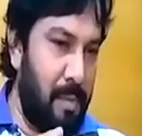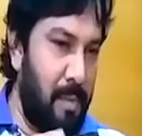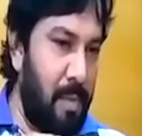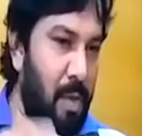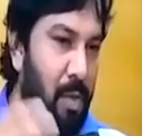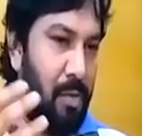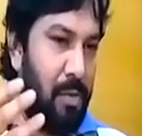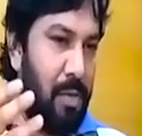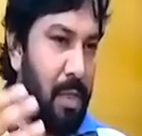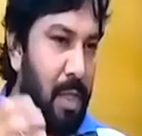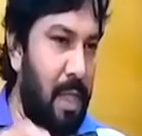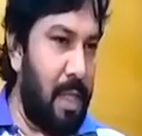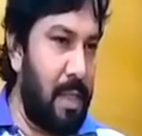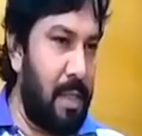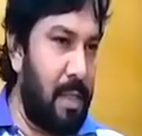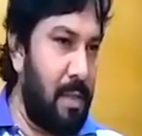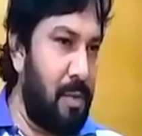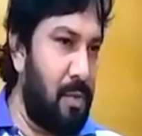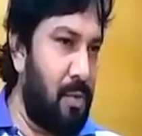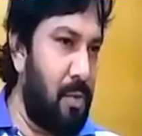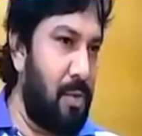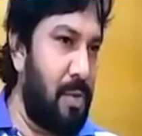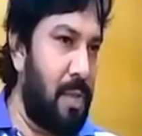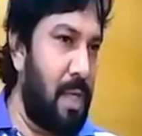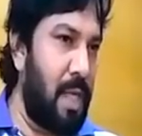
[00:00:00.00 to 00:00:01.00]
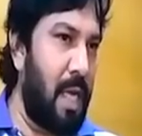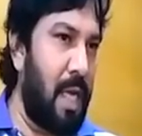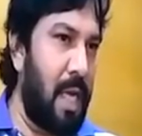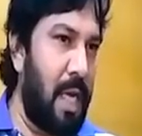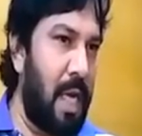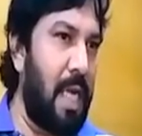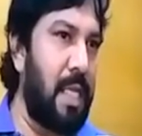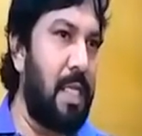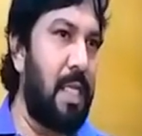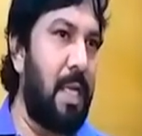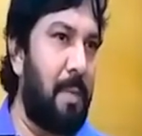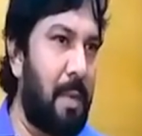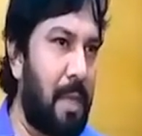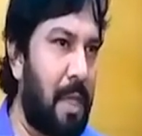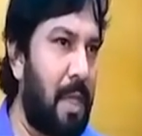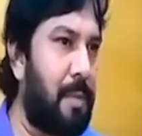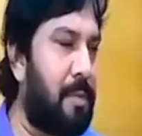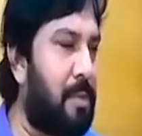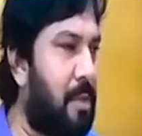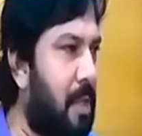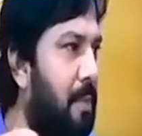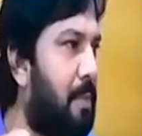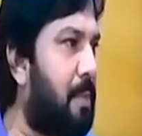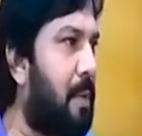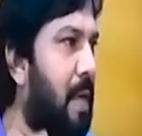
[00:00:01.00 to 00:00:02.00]
बहुत जन ऐसा सोचते हैं कि नाचा मतलब
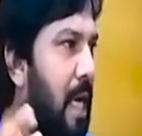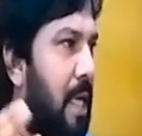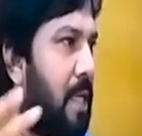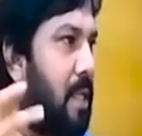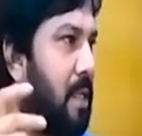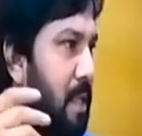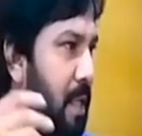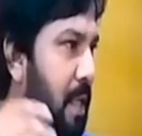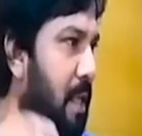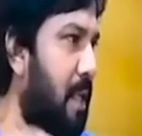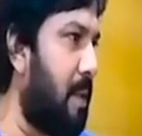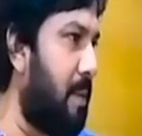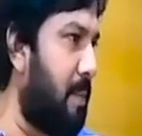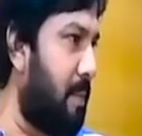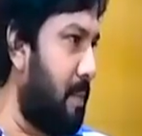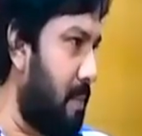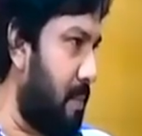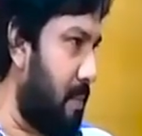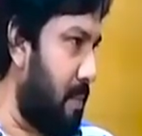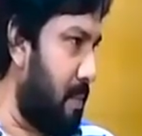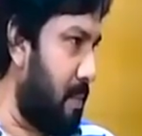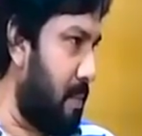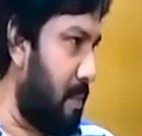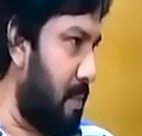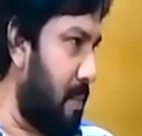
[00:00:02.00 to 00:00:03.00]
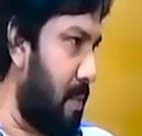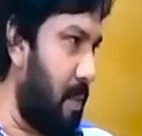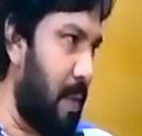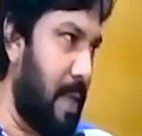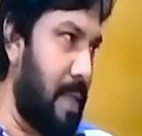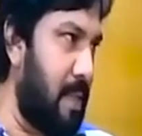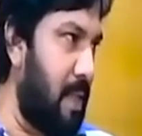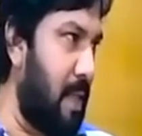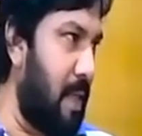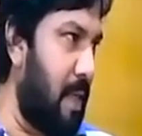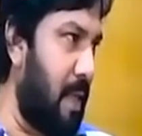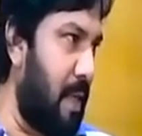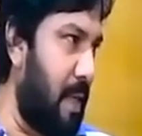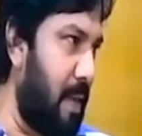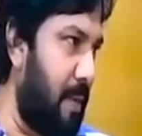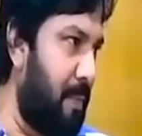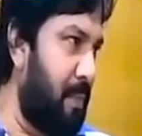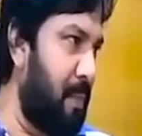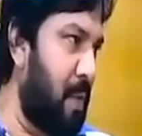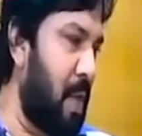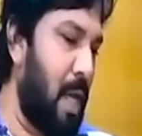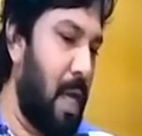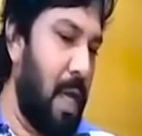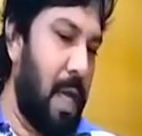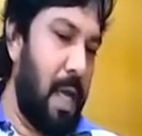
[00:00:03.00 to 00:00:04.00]
सिर्फ नाचते हम्म, हम्म। वैसे नहीं है
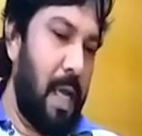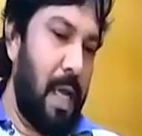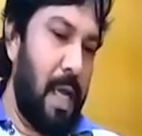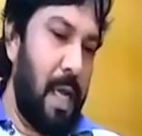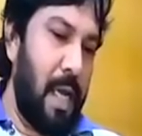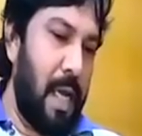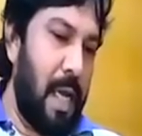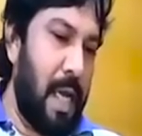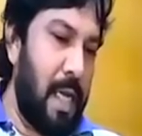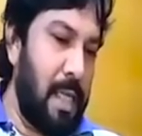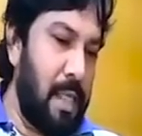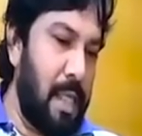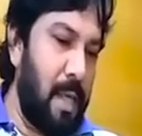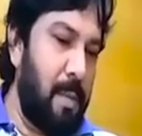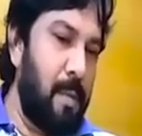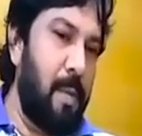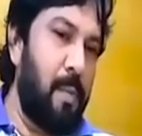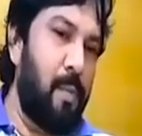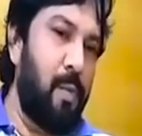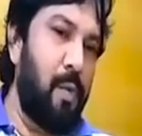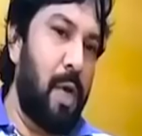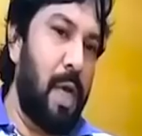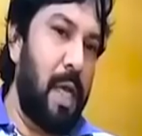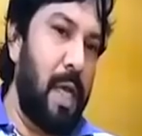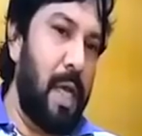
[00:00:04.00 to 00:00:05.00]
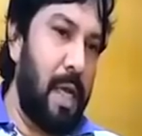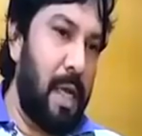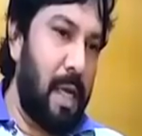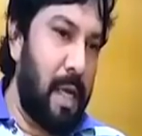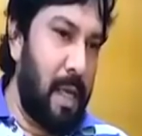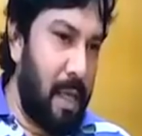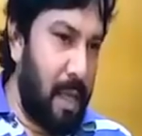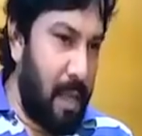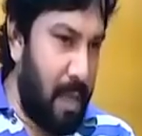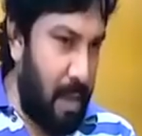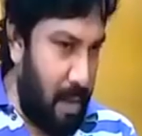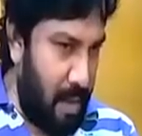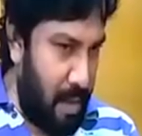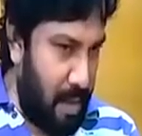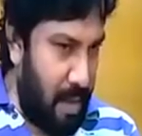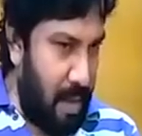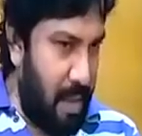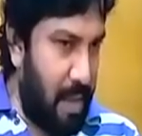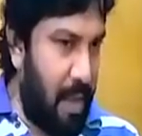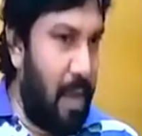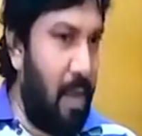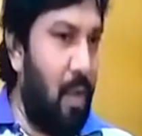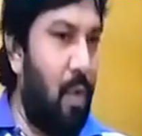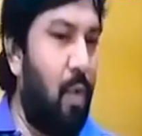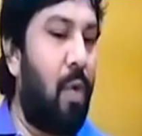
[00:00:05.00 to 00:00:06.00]
हम्म। नाचा में पूरा
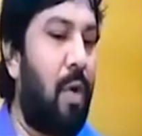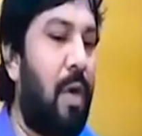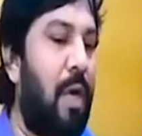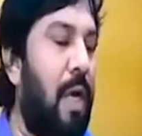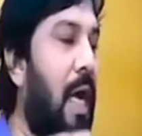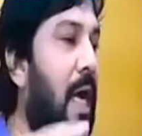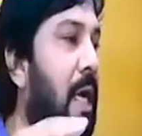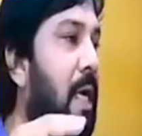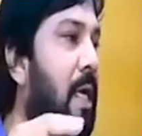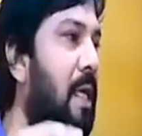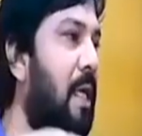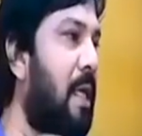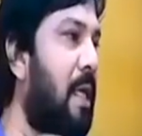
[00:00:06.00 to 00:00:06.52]
एक लोकनाट्य